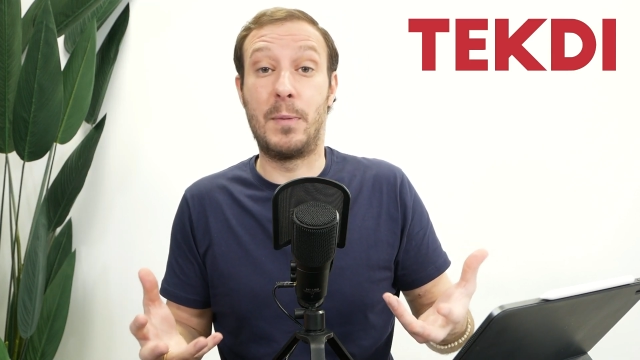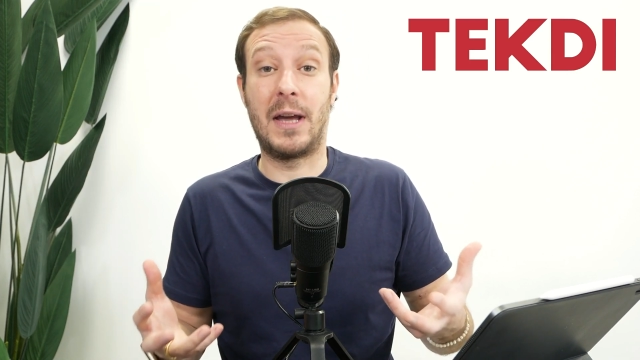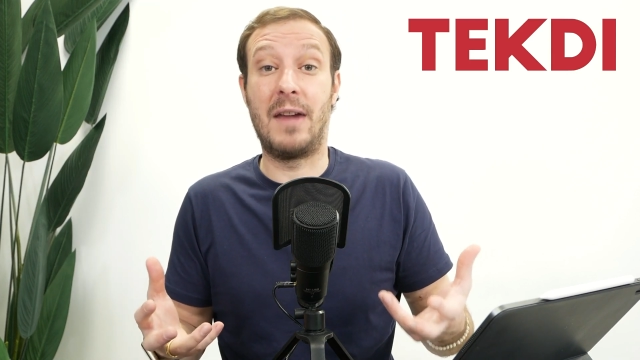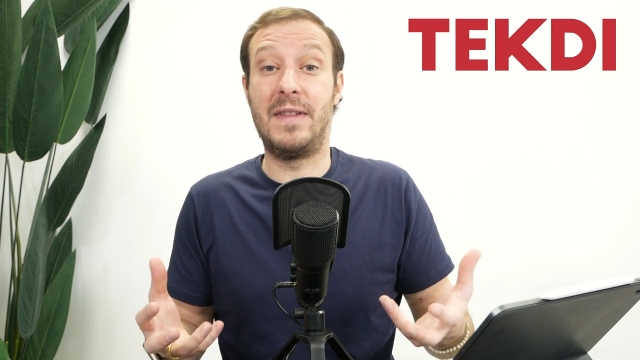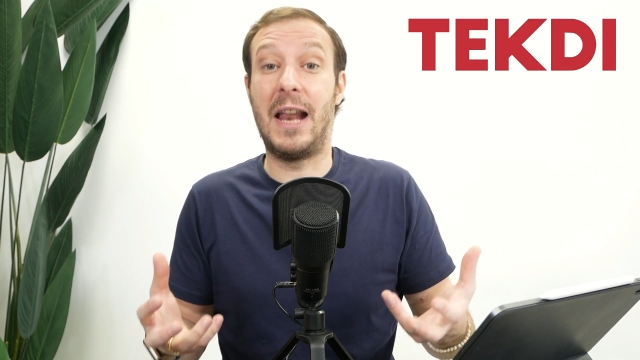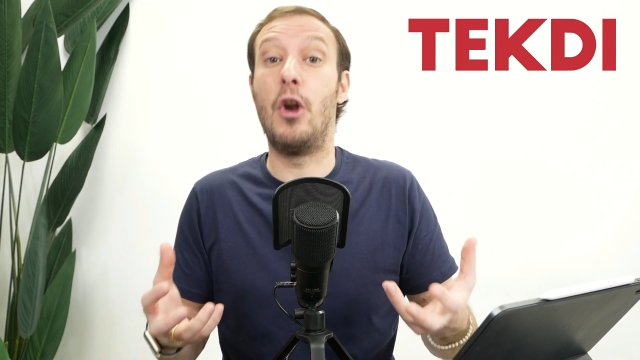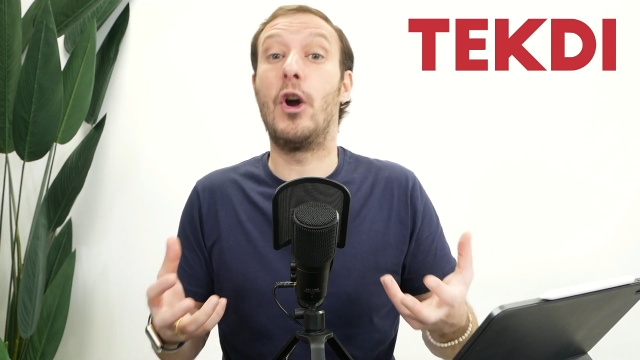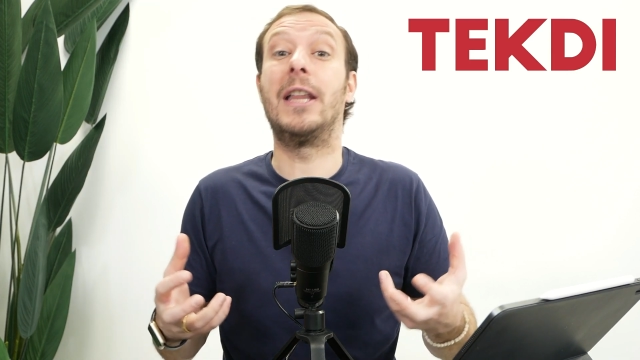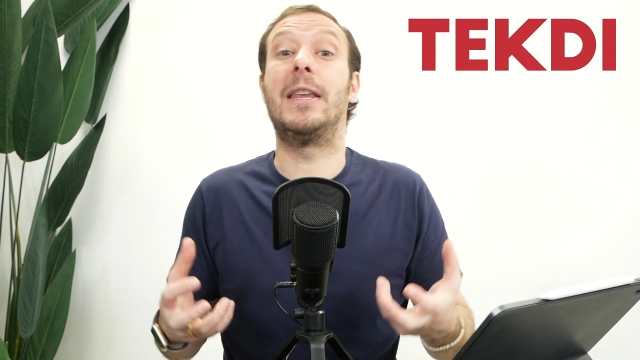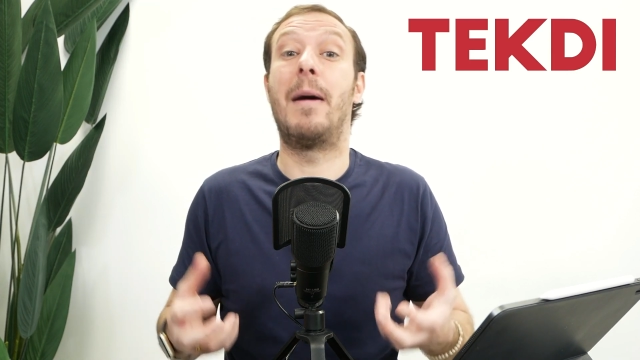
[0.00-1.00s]
Porque al final
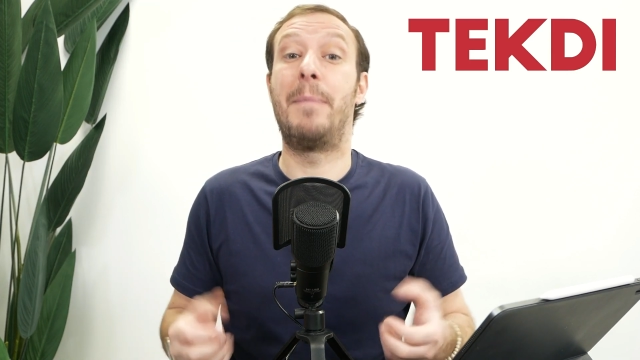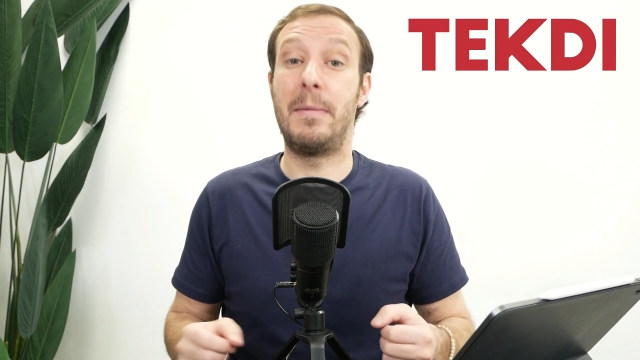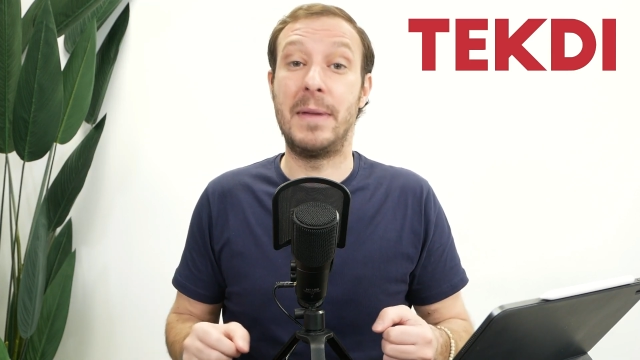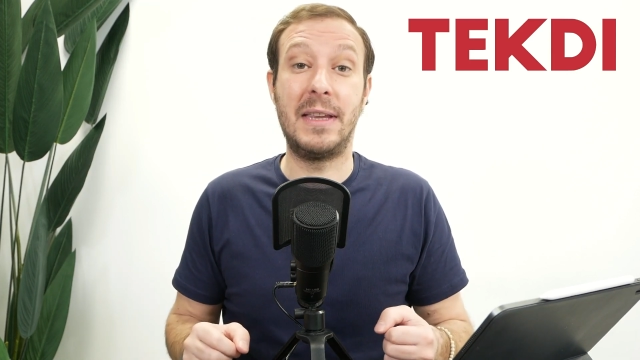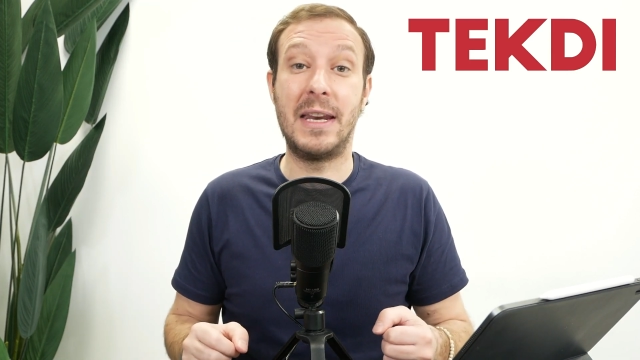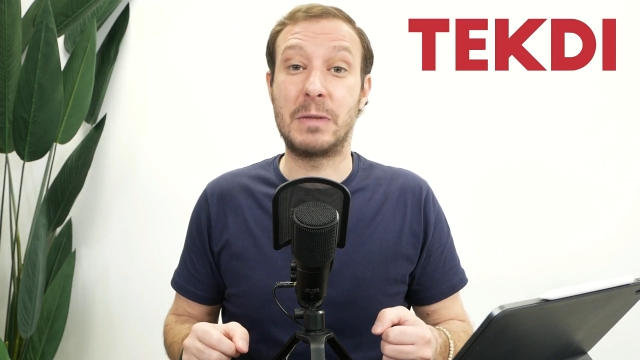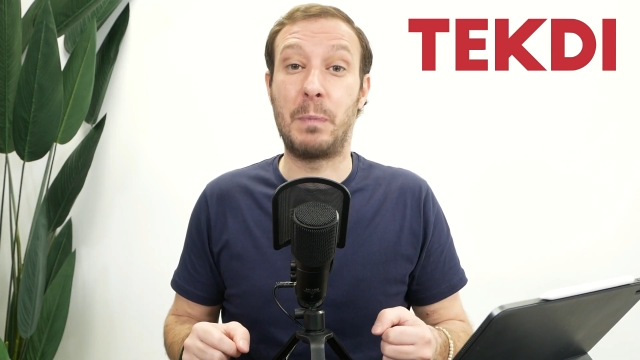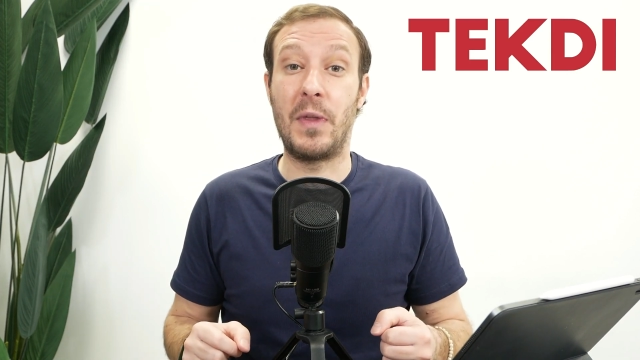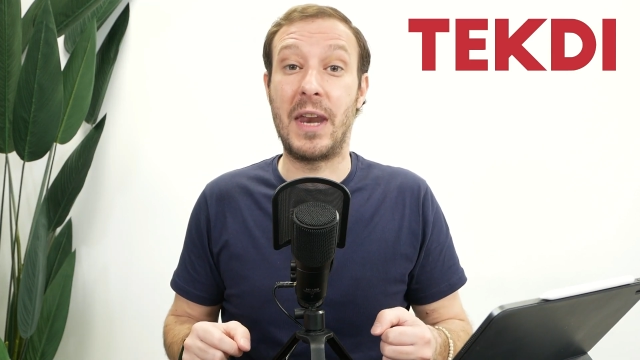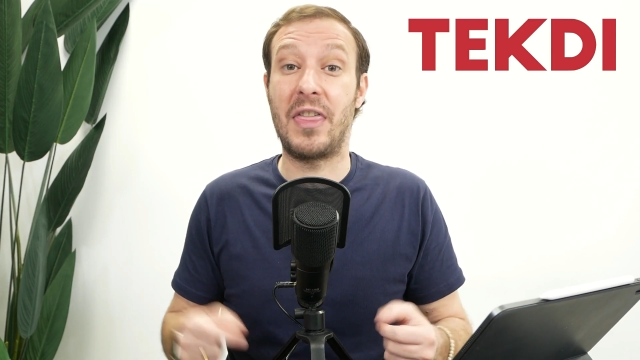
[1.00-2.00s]
lo que te va a permitir es
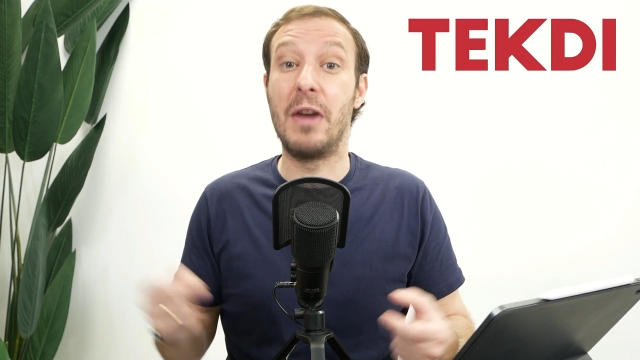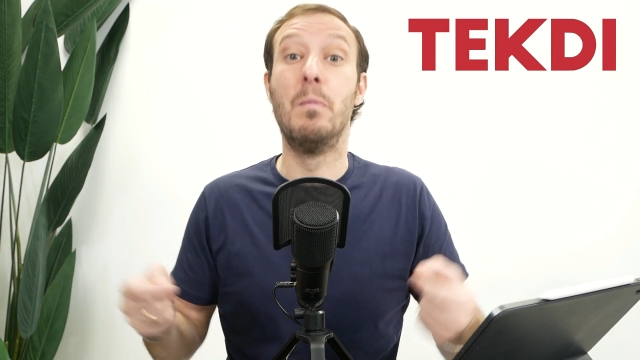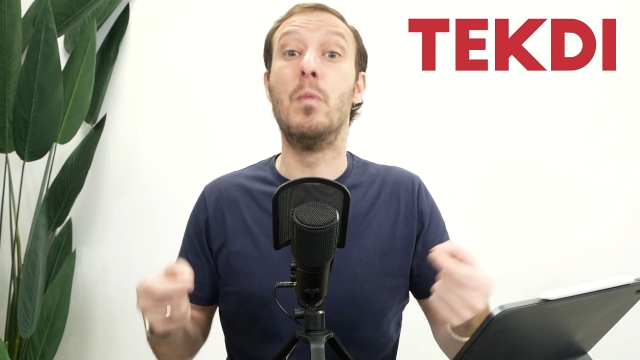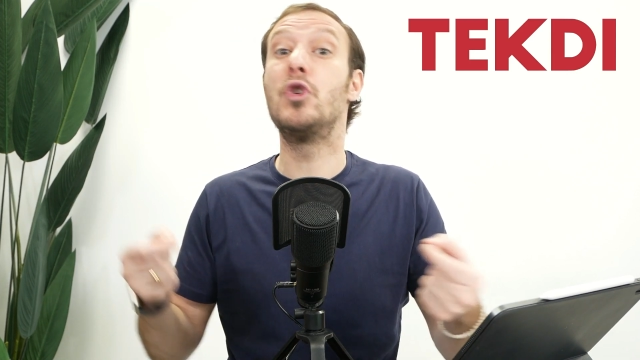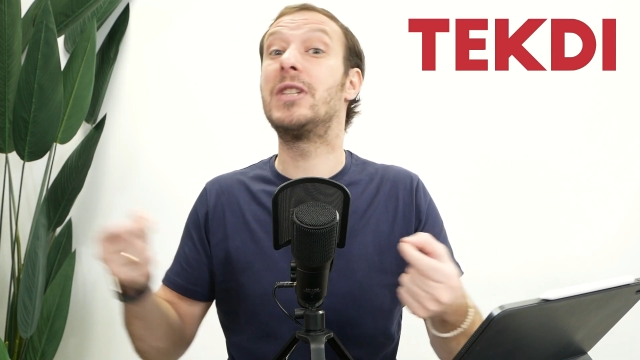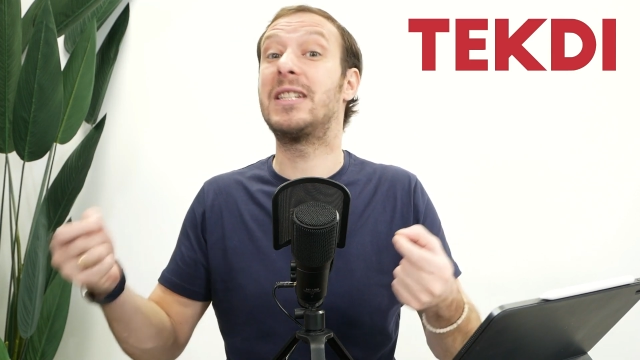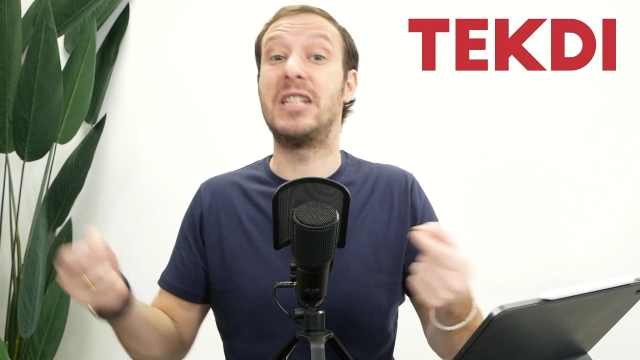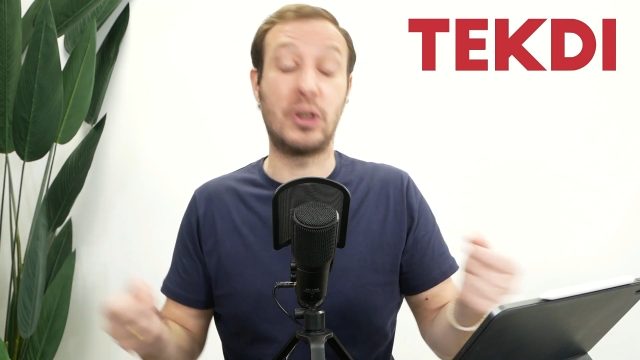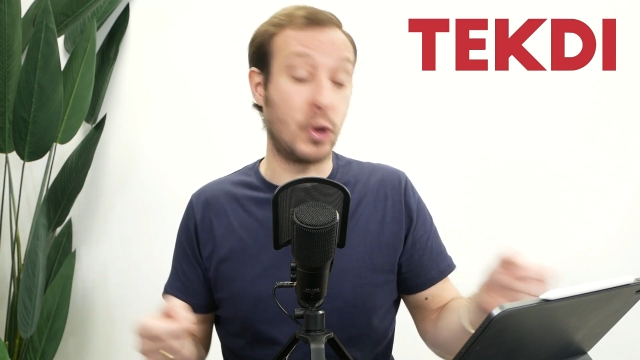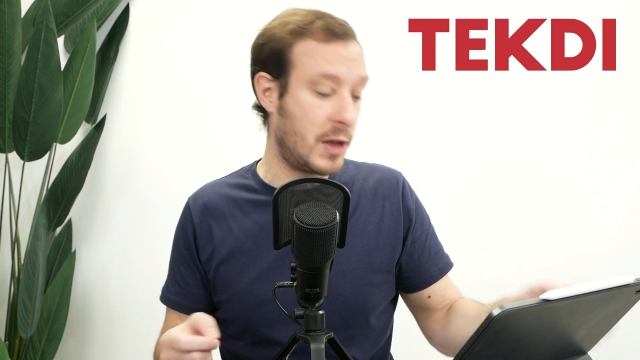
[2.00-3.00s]
poder hacer muchas
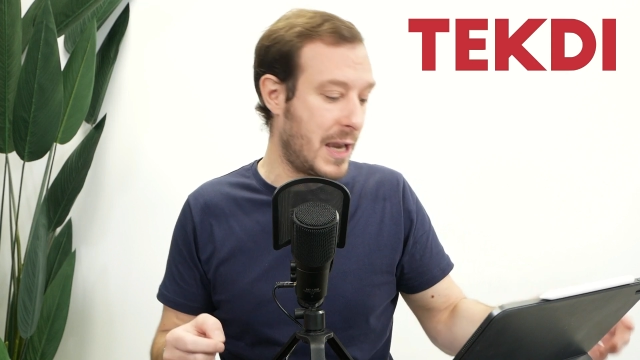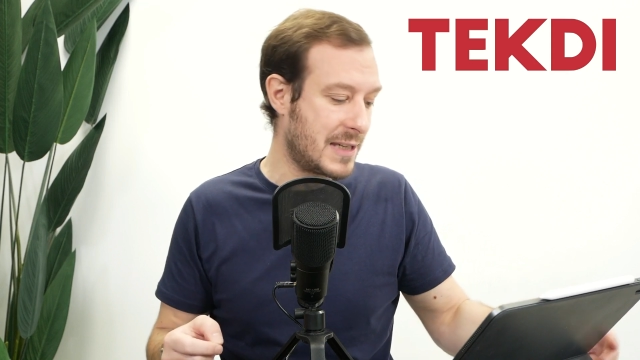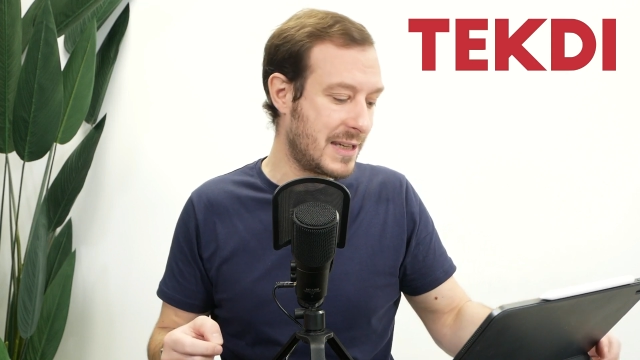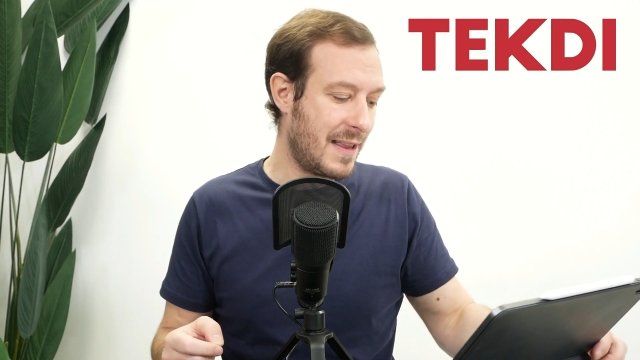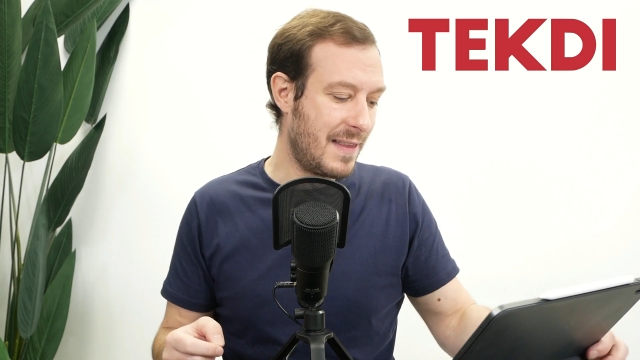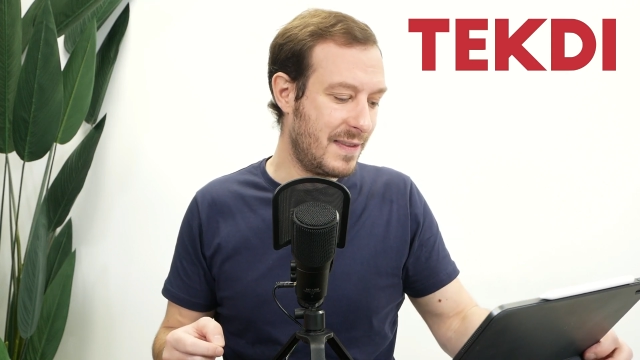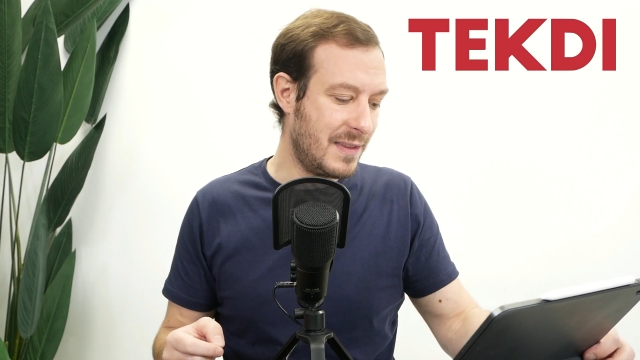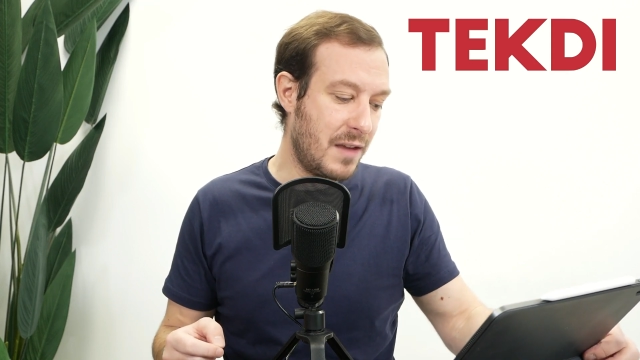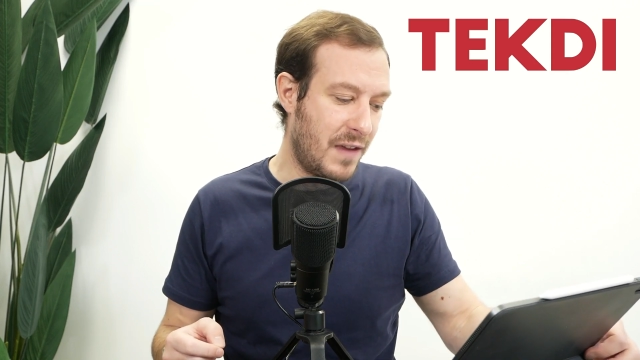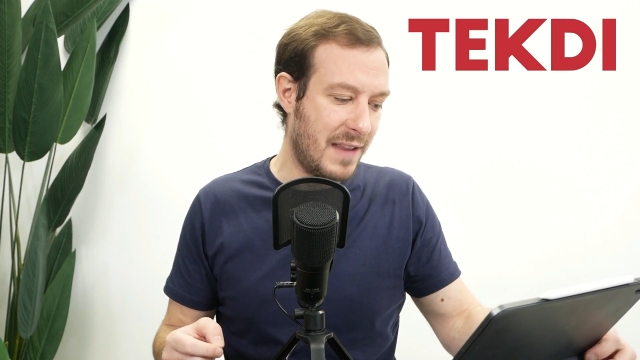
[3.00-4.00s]
historias
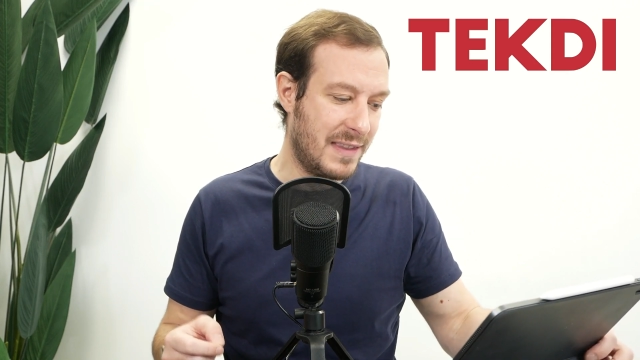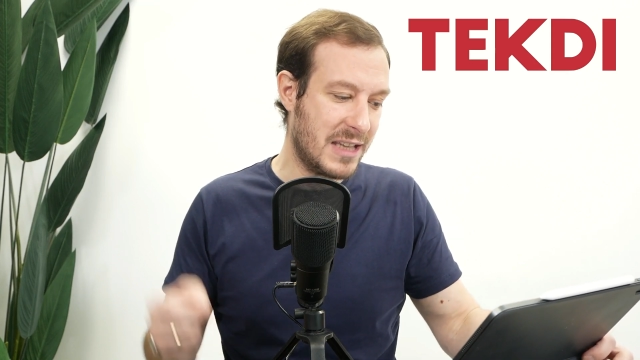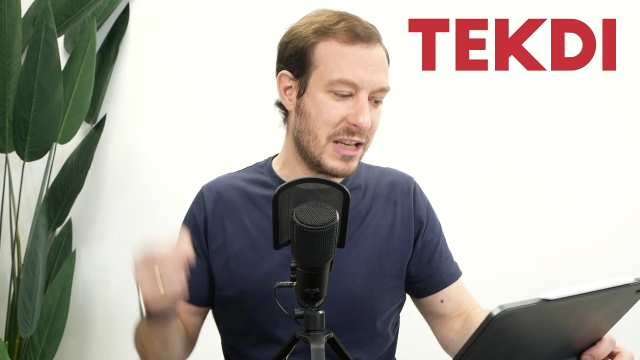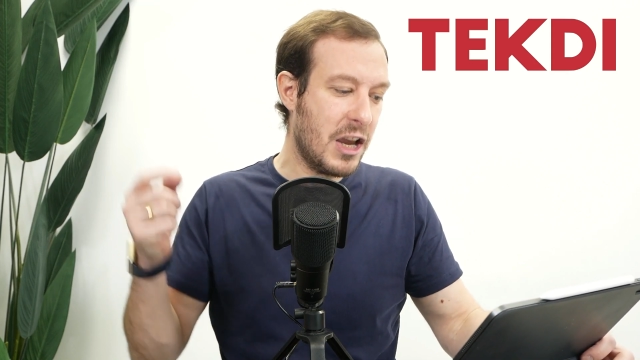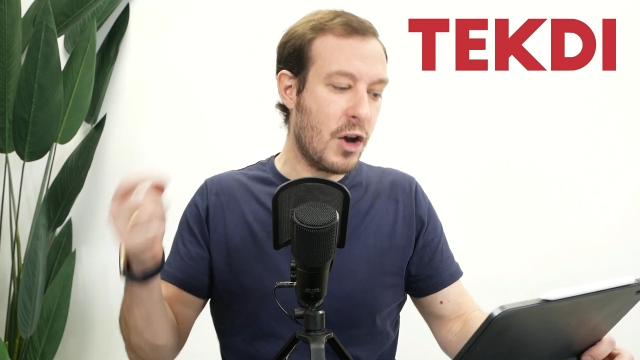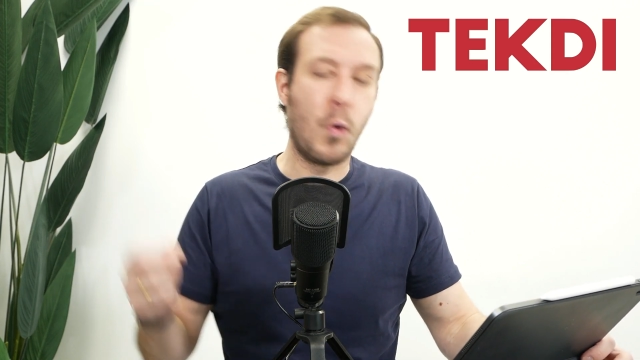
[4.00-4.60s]
diferentes.